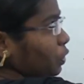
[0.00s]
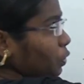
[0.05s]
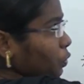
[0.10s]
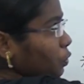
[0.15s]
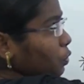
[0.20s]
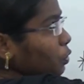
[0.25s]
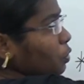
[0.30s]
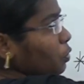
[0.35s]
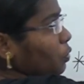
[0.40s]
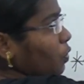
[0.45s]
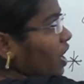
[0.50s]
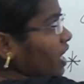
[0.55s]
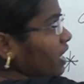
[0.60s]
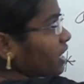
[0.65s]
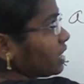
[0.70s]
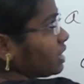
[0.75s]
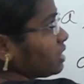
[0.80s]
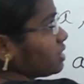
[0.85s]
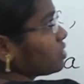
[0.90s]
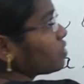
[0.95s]
టూ
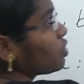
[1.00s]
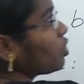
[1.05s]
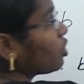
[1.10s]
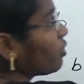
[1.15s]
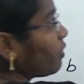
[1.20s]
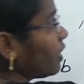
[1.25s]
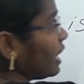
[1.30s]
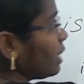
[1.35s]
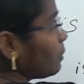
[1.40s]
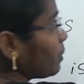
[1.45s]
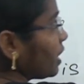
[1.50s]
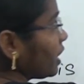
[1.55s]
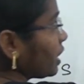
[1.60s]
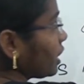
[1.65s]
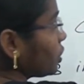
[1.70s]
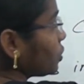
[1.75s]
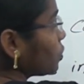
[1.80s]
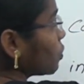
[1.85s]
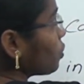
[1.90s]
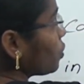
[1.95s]
క్వాంటిటీస్ ఒకవేళ మనకి
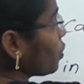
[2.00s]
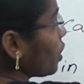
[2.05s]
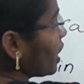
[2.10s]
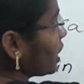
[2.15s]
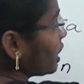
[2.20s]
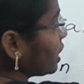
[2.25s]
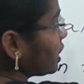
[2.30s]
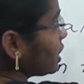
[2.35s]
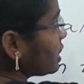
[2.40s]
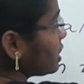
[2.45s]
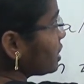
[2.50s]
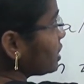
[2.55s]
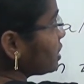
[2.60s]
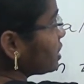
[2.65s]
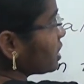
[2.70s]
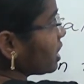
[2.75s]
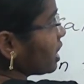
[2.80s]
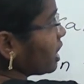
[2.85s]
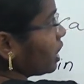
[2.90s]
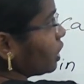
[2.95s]
టూ క్వాంటిటీస్
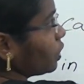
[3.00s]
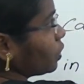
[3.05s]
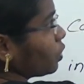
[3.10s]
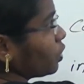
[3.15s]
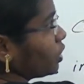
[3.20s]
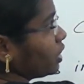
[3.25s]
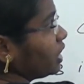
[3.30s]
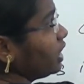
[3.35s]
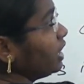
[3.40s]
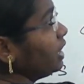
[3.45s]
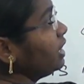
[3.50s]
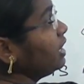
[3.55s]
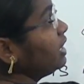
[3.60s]
ఇచ్చారనుకోండి